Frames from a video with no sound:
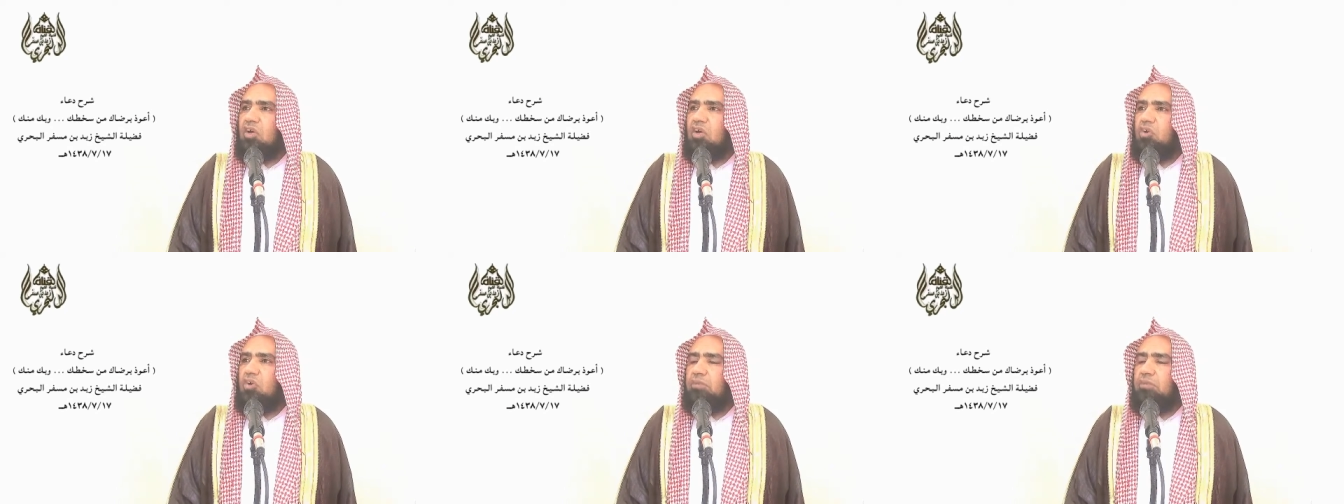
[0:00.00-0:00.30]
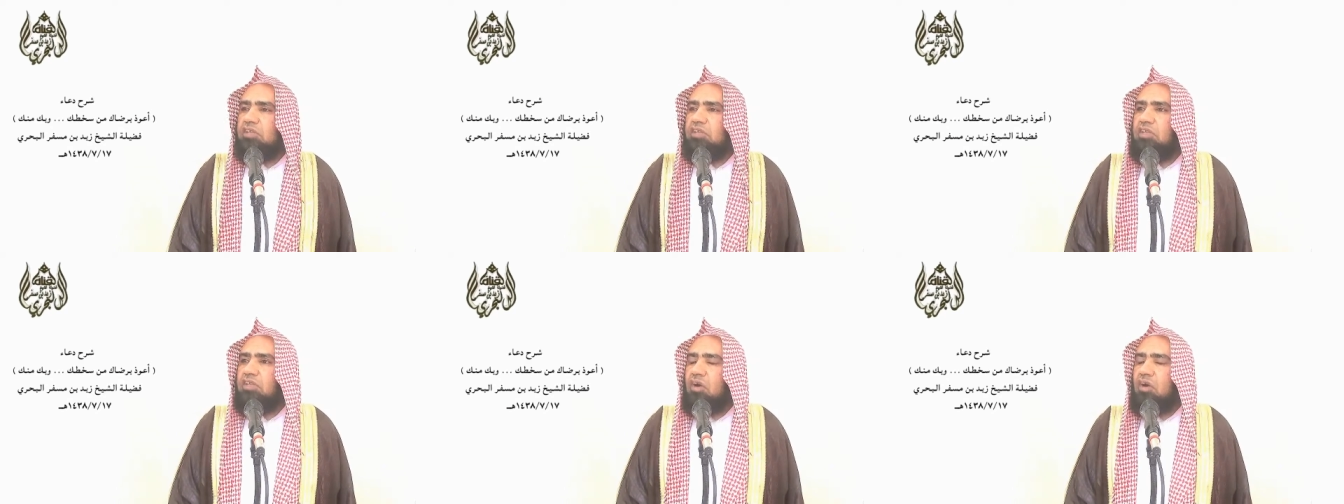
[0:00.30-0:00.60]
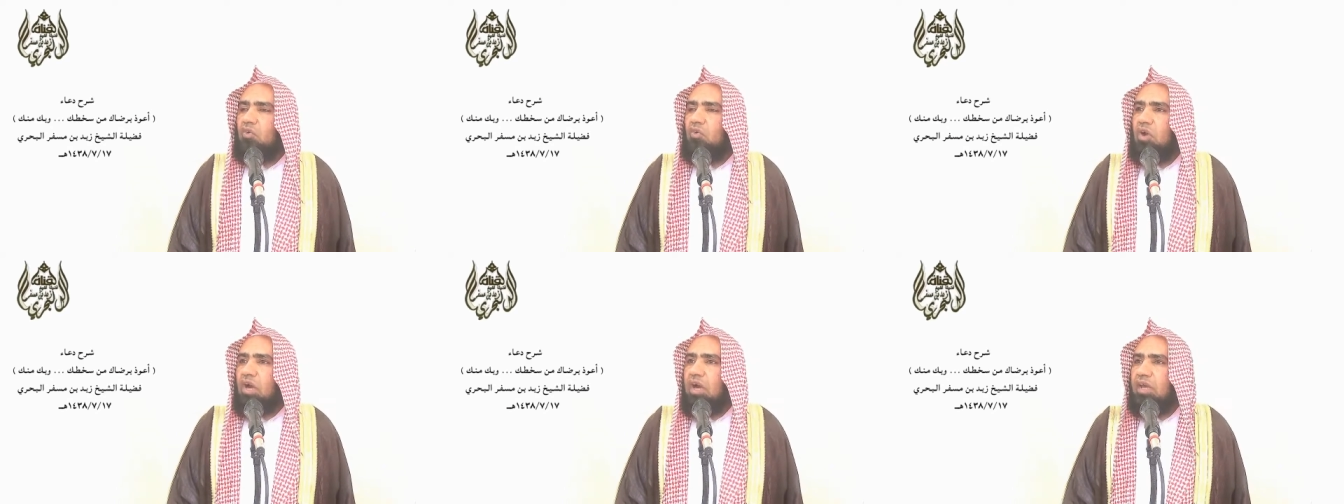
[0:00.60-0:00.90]

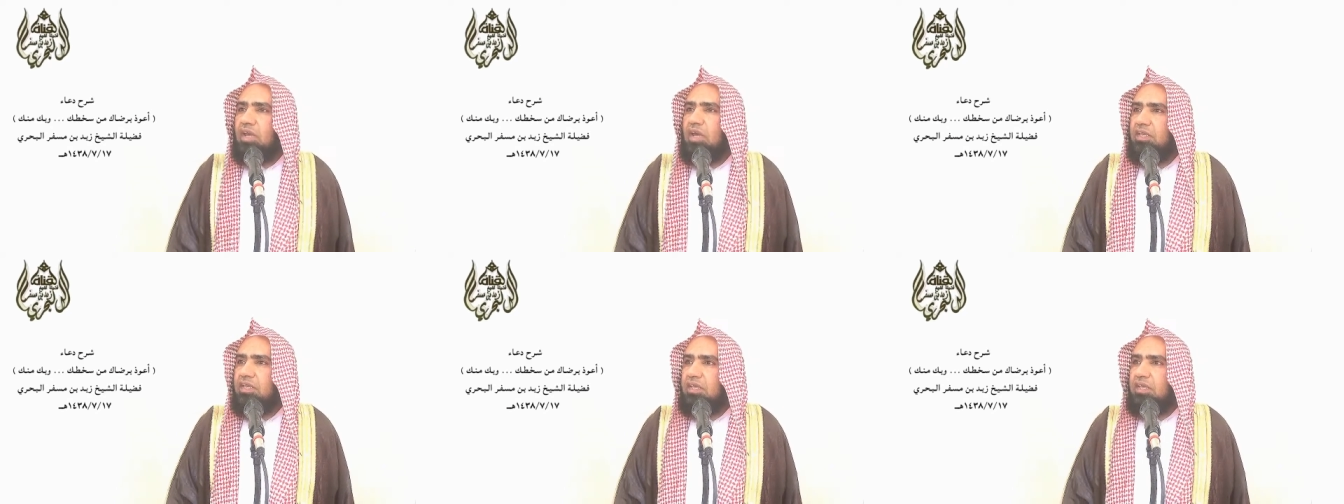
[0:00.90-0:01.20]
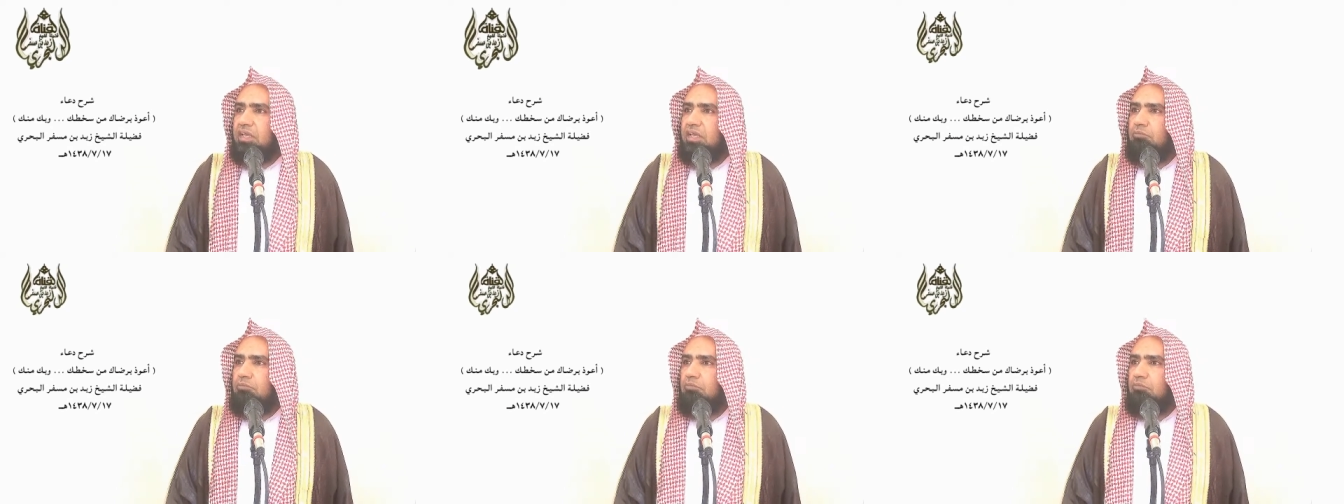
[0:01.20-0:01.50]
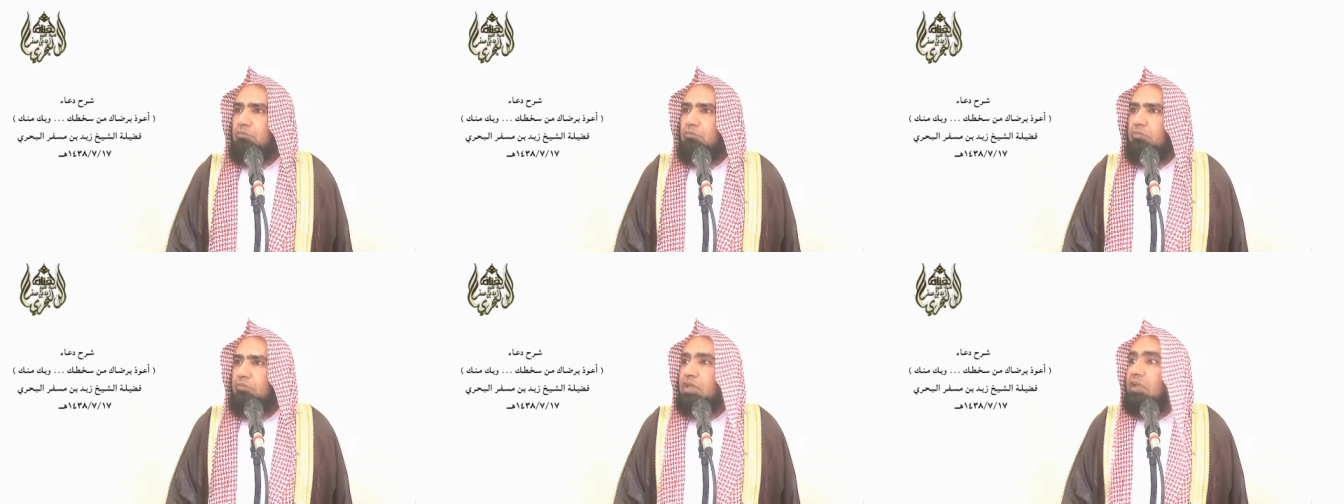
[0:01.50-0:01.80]
توبته عليهم
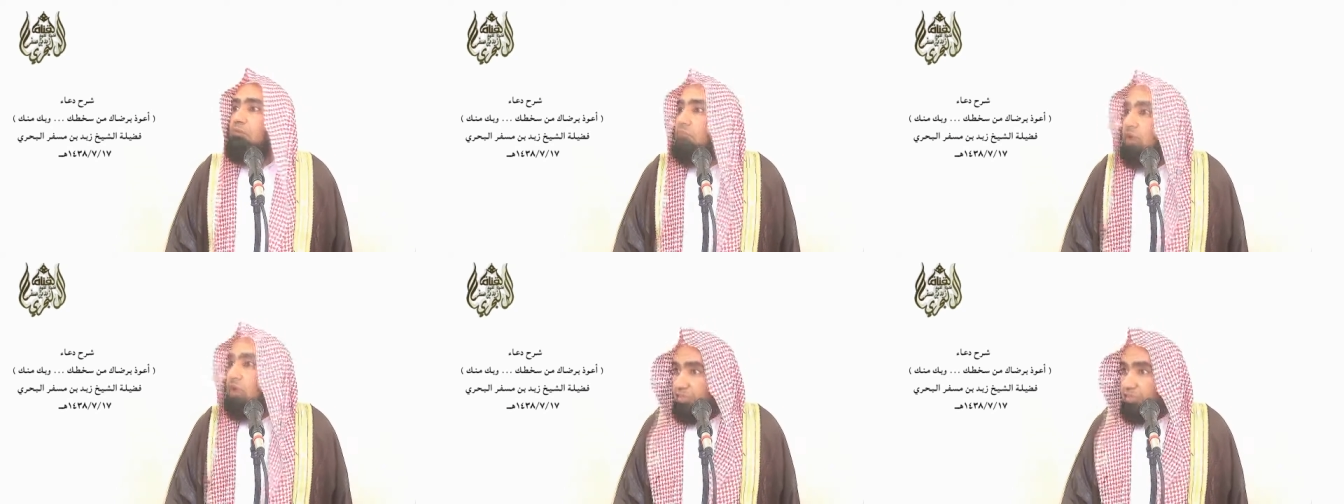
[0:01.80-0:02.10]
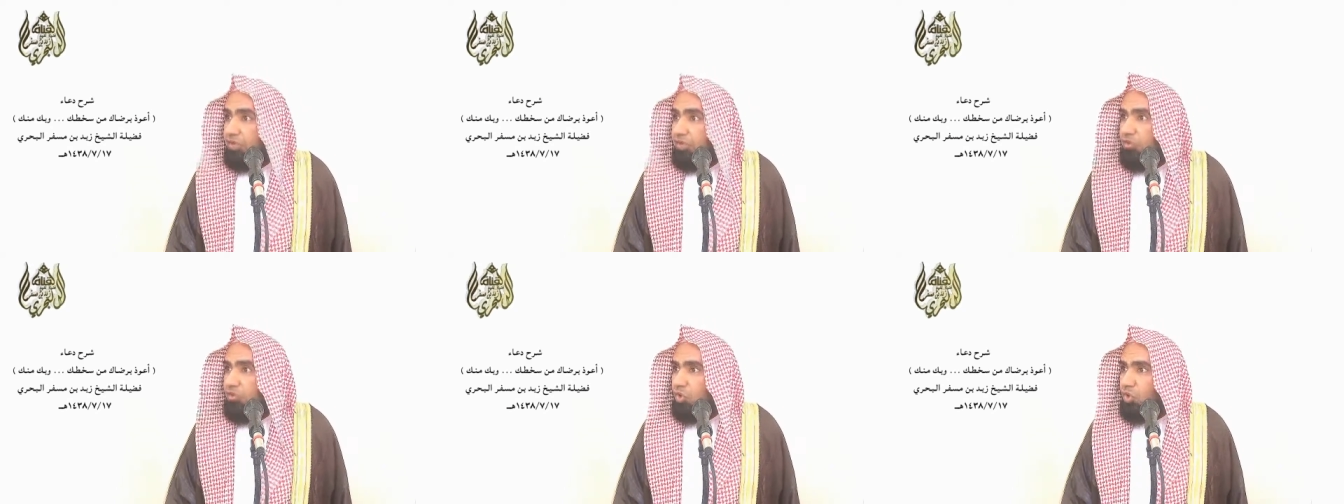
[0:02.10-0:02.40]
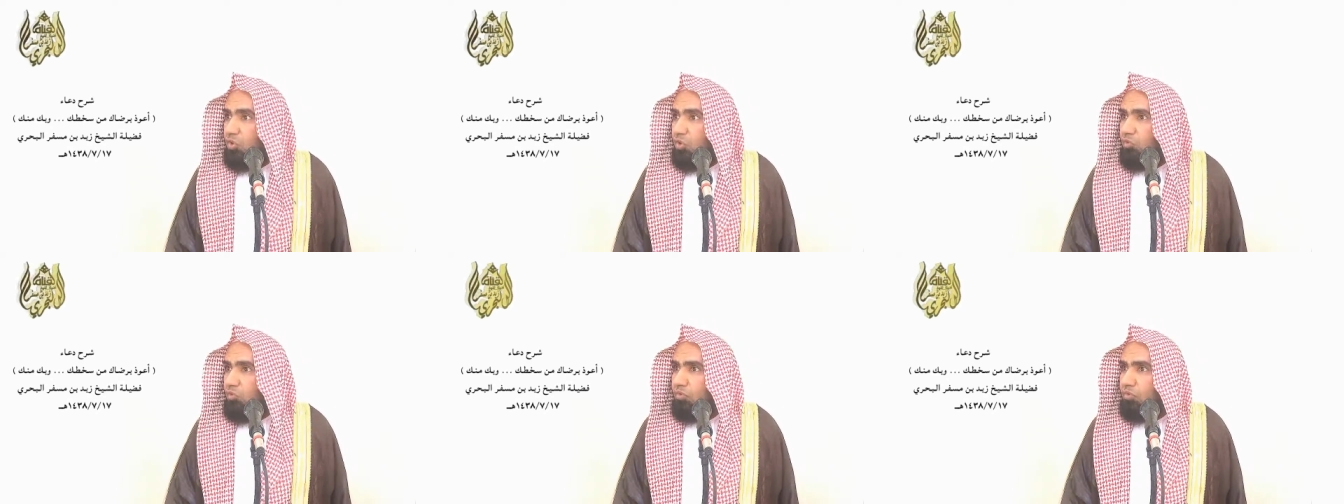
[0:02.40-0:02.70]
لما
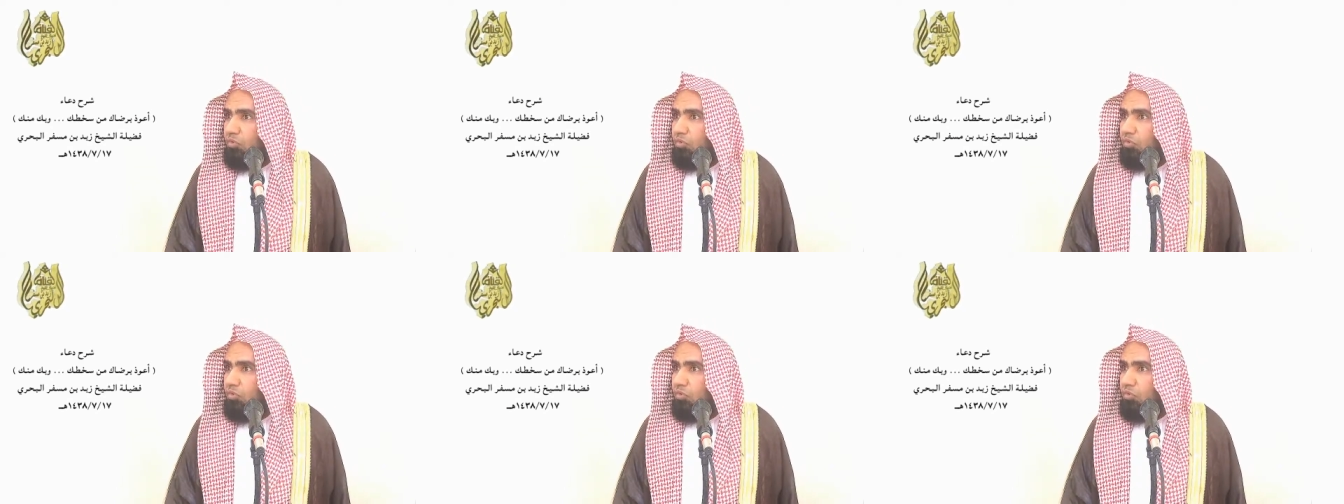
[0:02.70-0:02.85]
ظنوا